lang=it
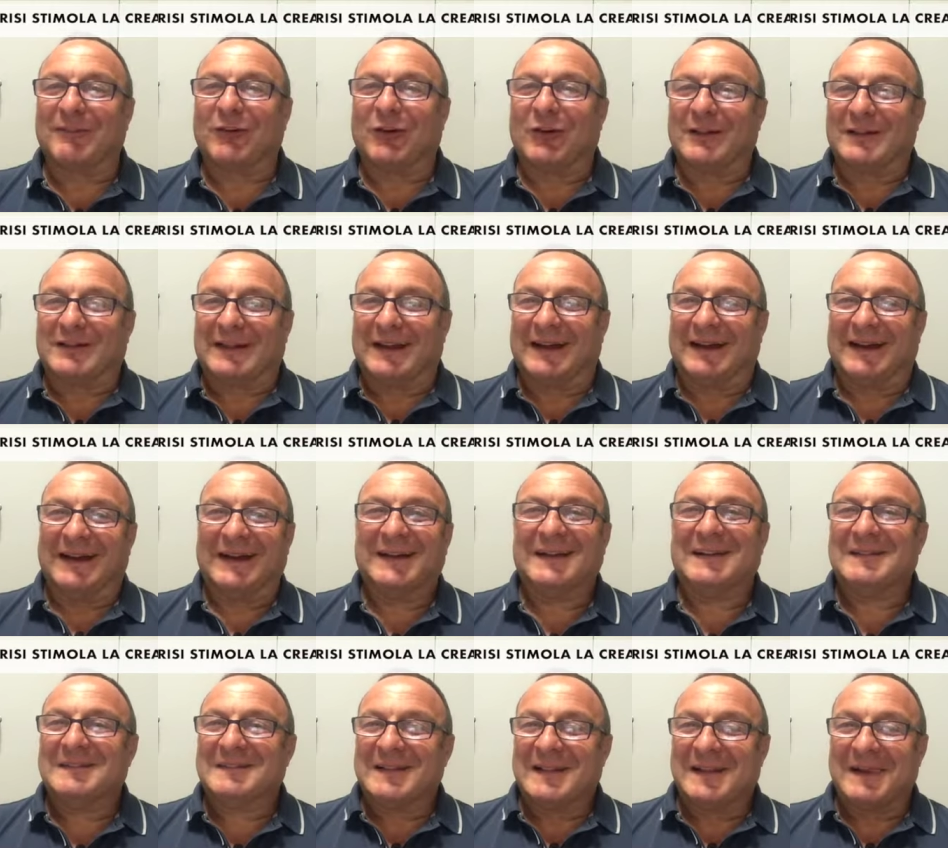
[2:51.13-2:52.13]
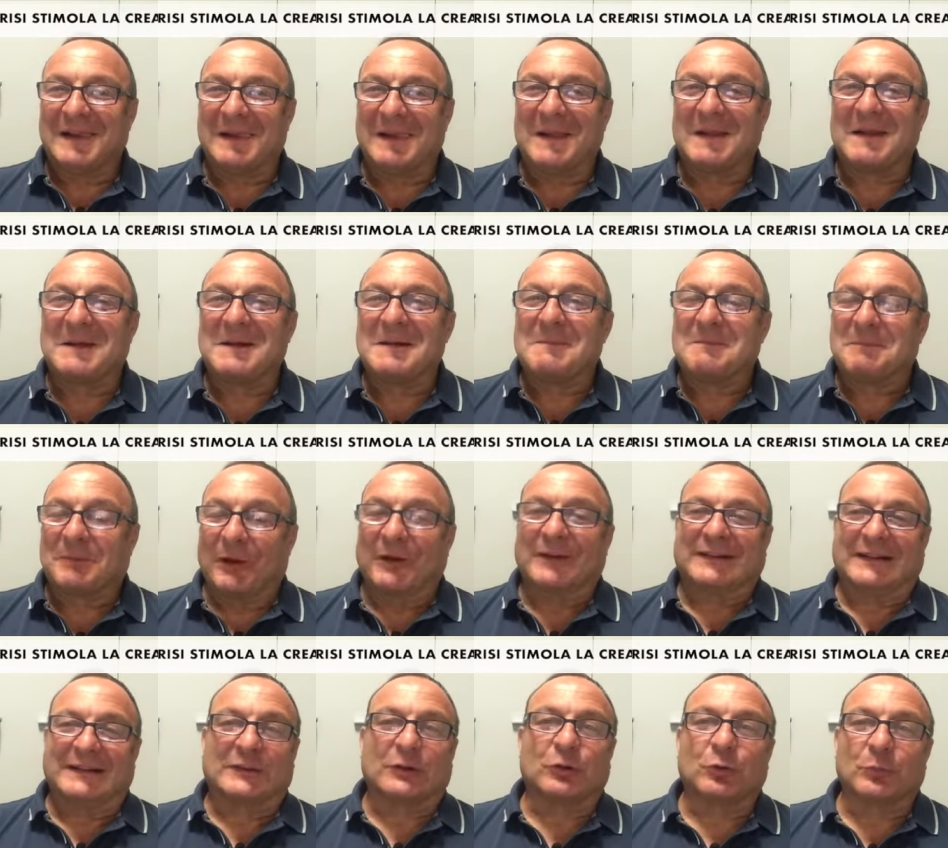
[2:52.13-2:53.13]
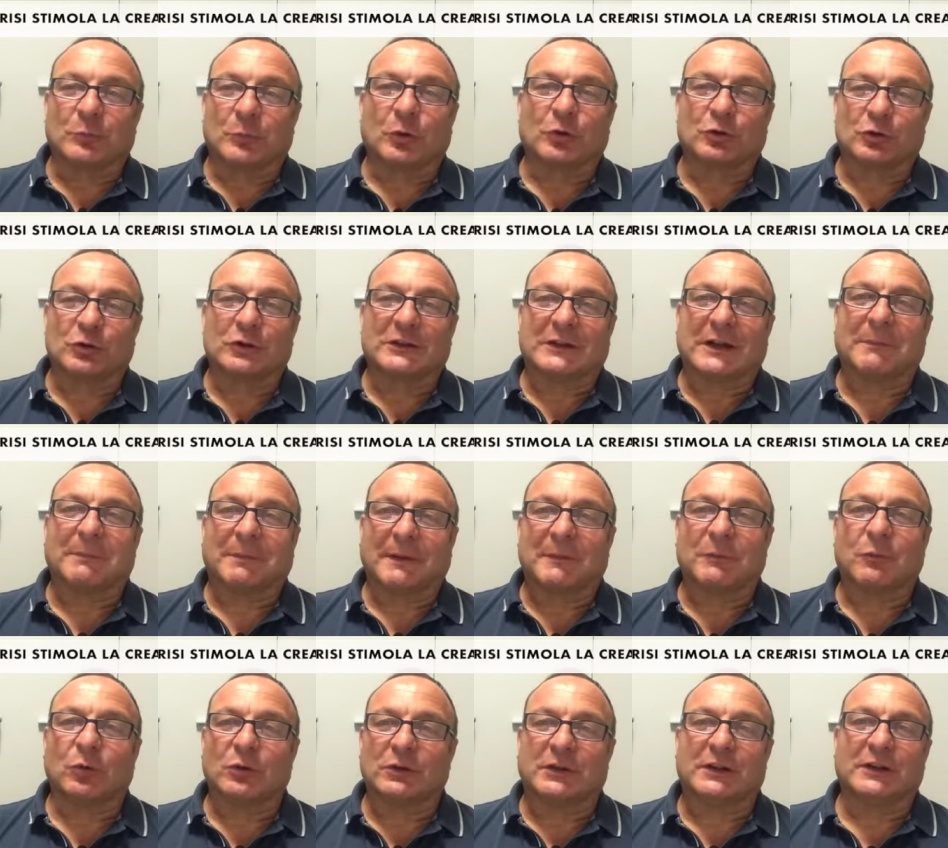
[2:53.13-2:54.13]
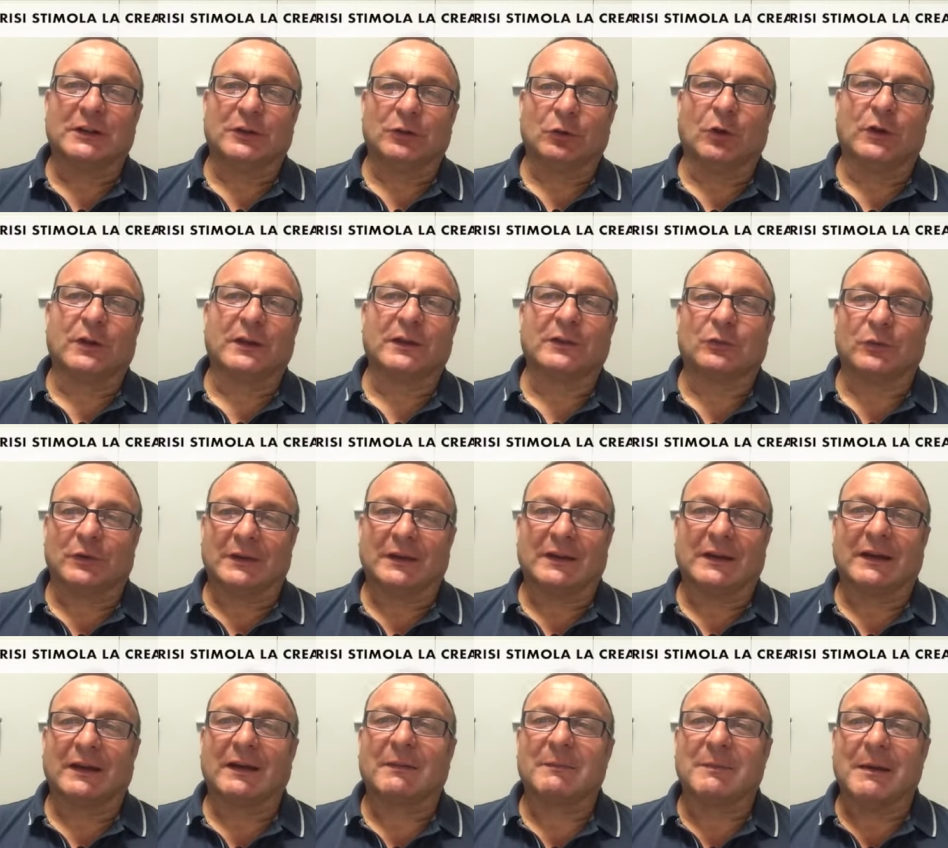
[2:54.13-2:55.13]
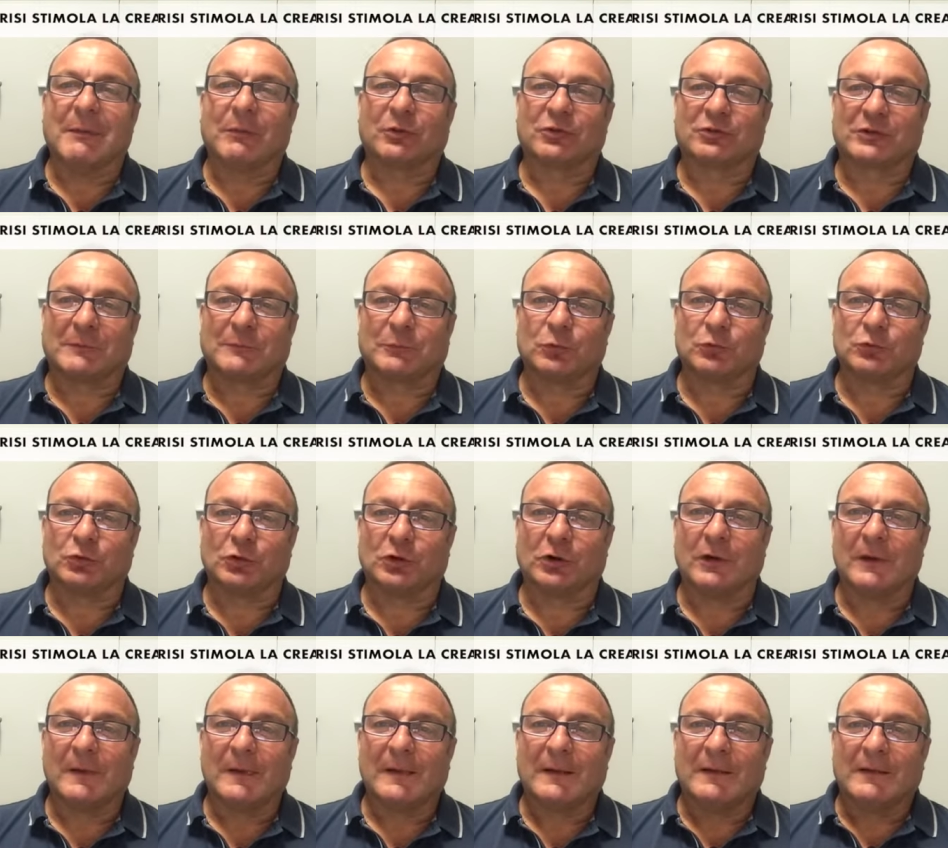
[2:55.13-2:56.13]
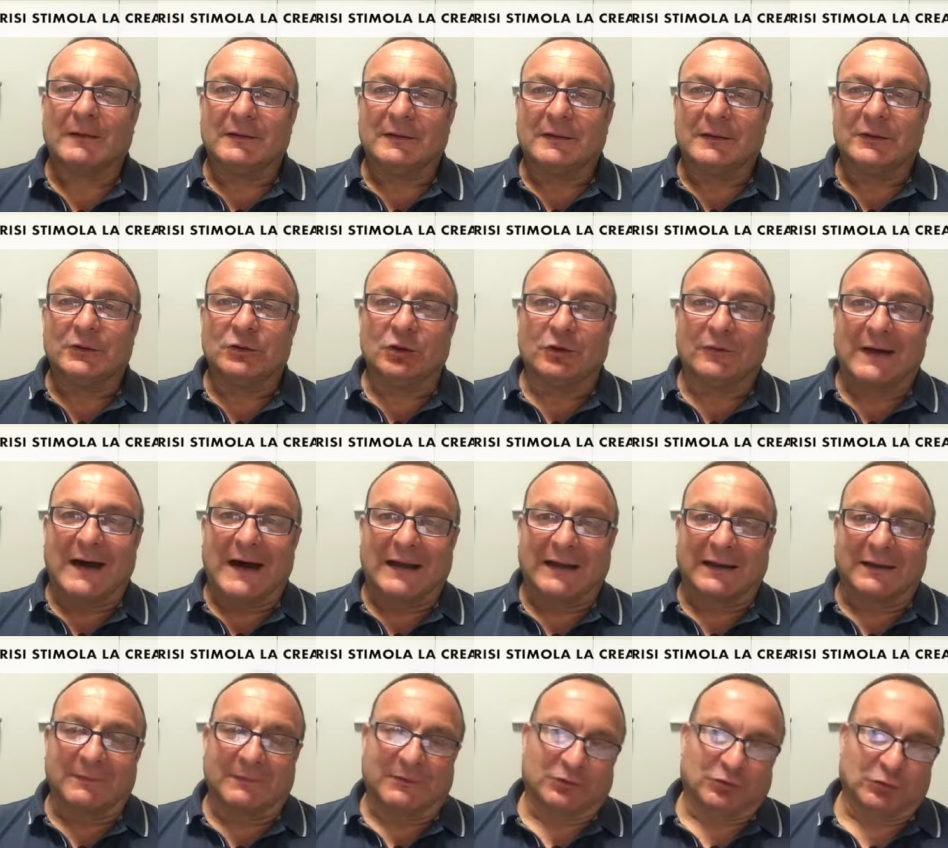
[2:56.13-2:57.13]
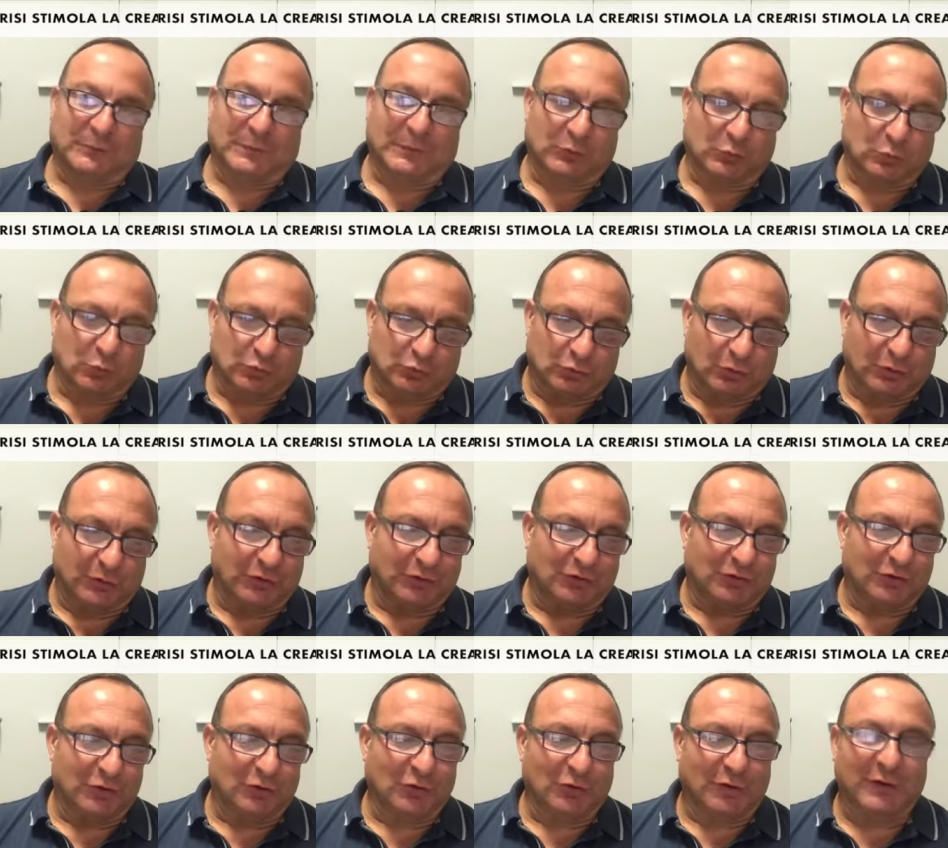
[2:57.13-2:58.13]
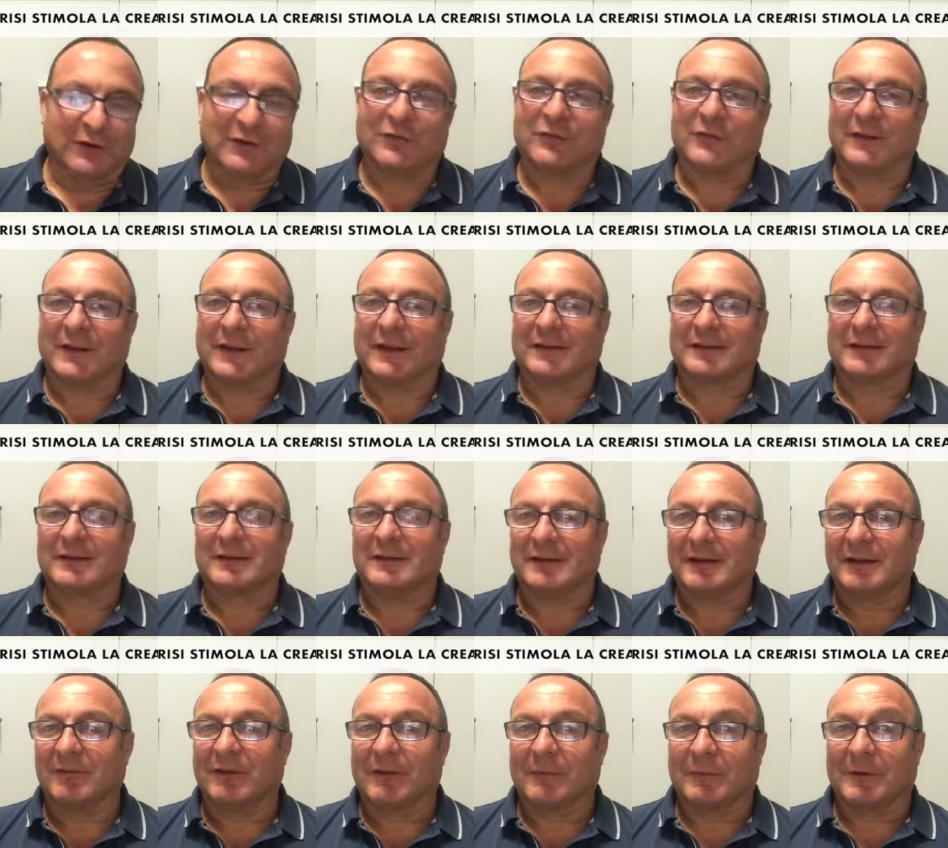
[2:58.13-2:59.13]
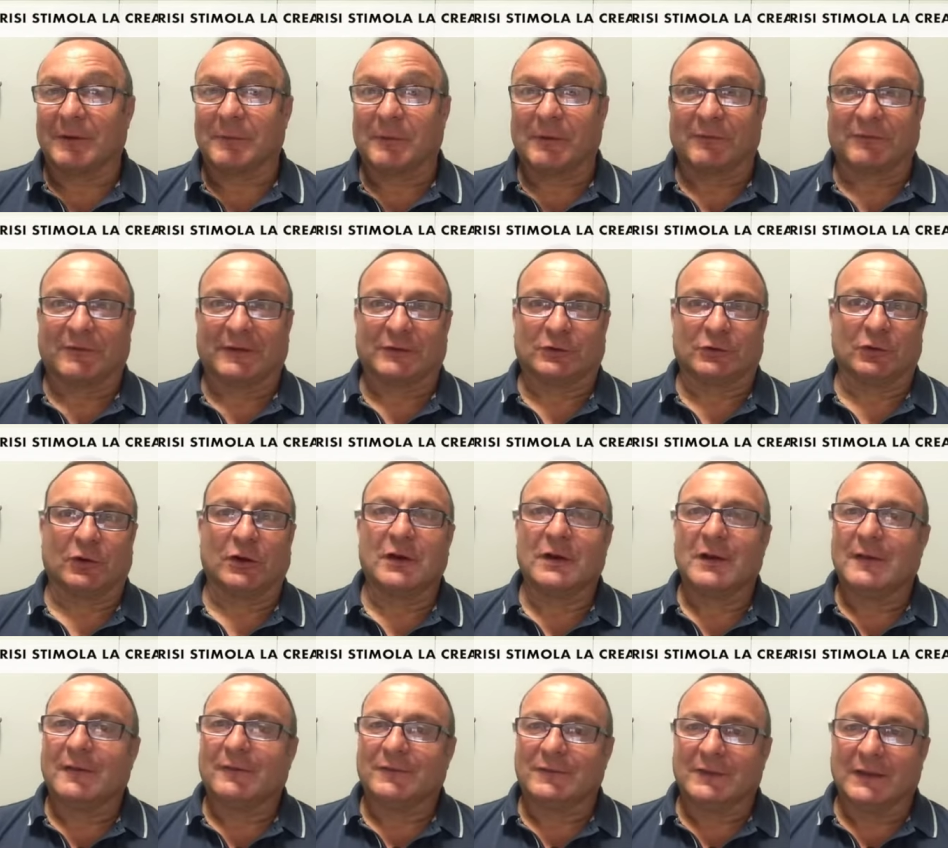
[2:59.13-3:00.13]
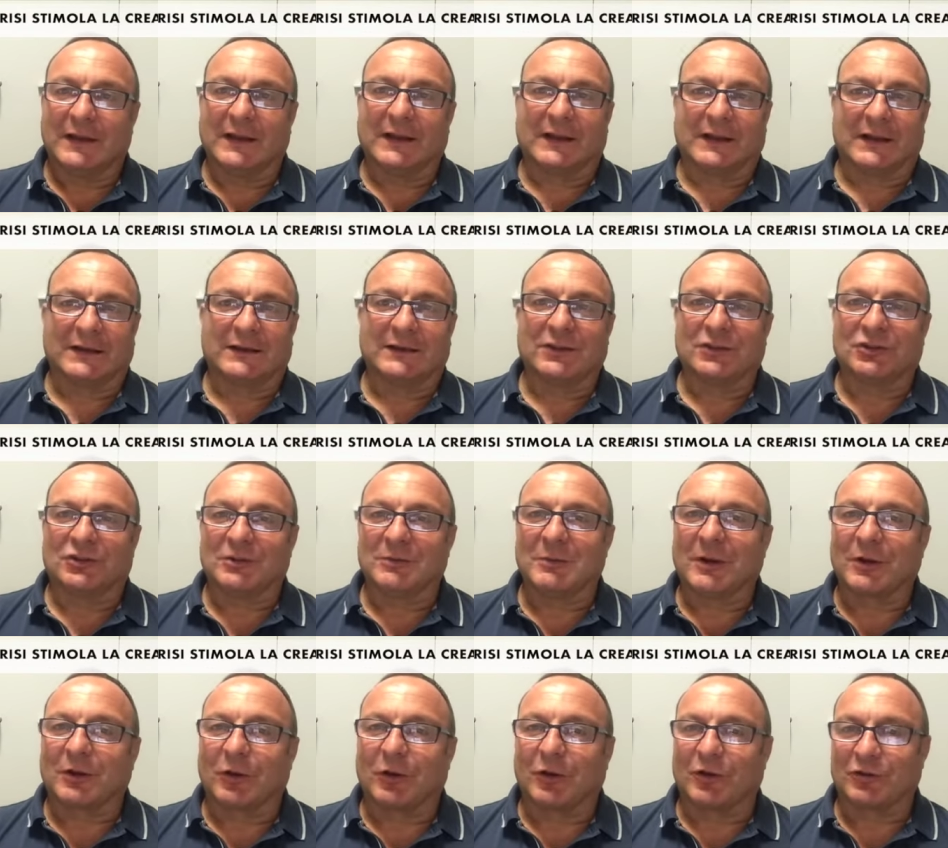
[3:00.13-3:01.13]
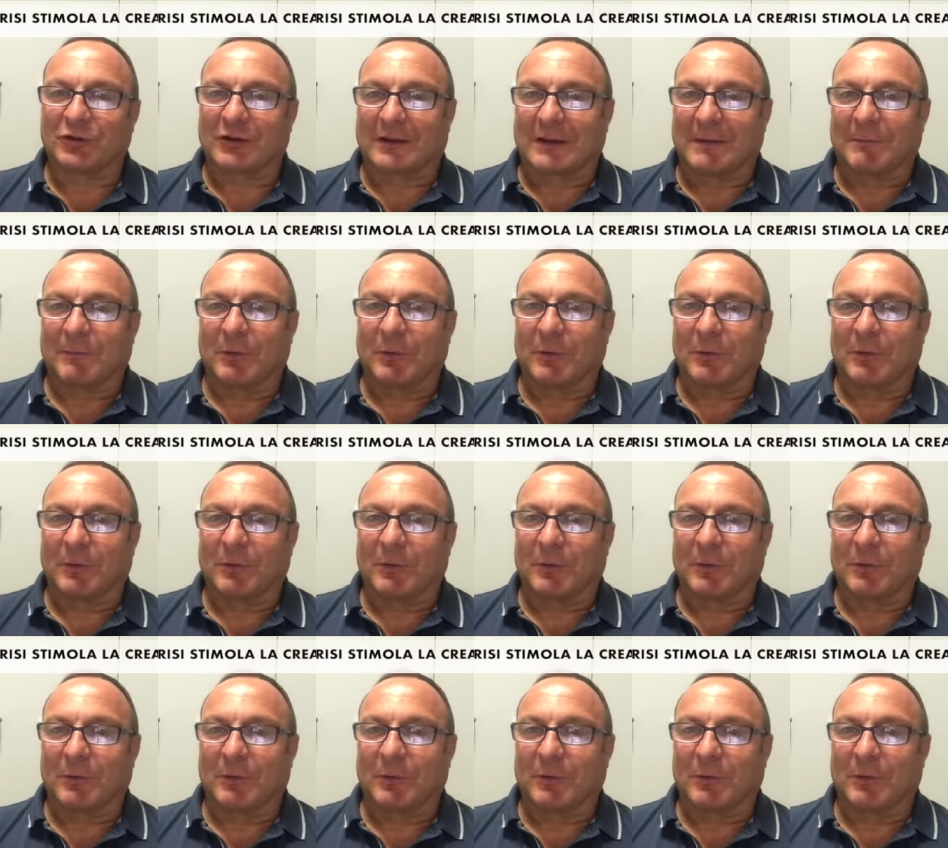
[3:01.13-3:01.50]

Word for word: volta, eh, però è stata un'opportunità per molti di noi, quindi eh, abbiamo saputo innovare, ma soprattutto i signori di Fiat e di Riva, perché abbiamo fatto delle grandissime cose che